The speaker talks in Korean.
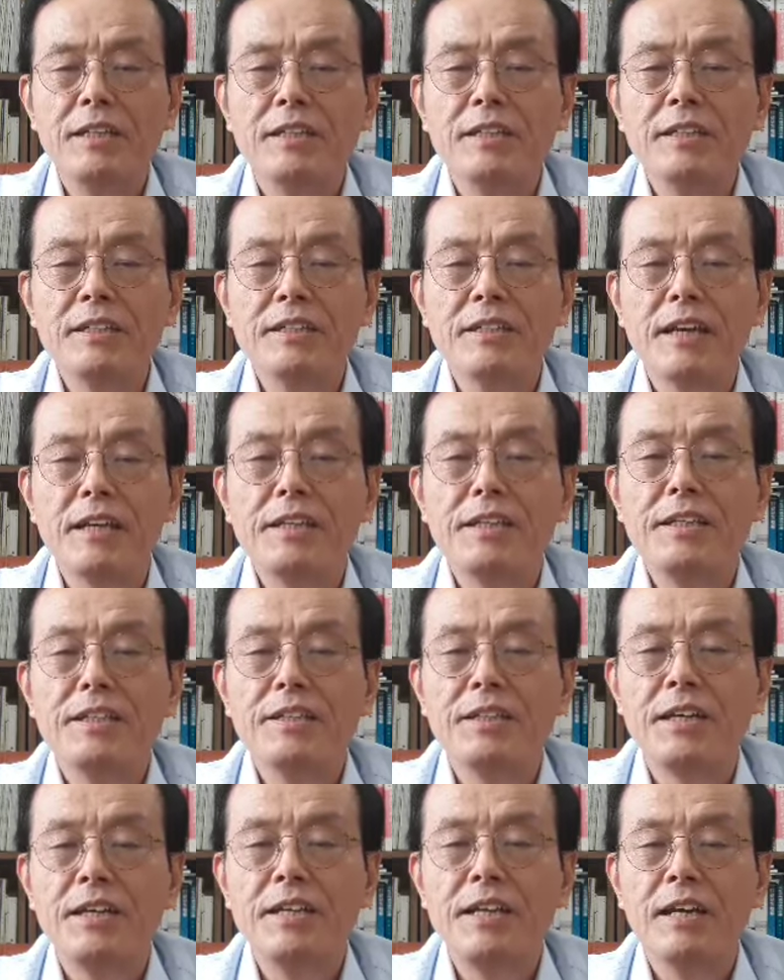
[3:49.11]
특단의
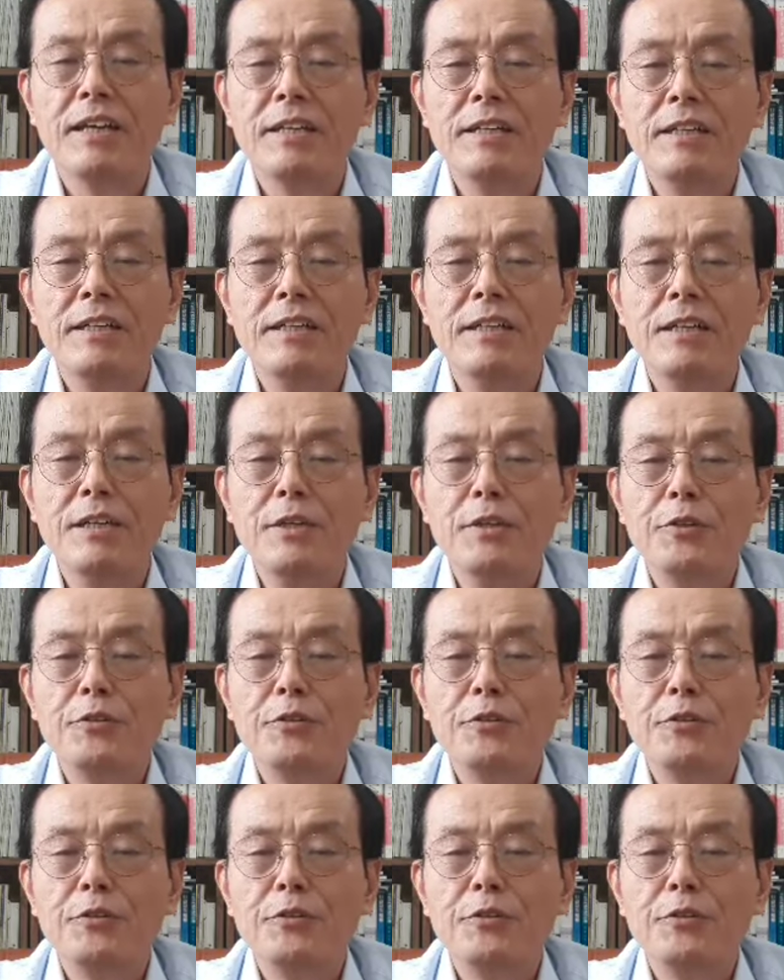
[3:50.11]
전략을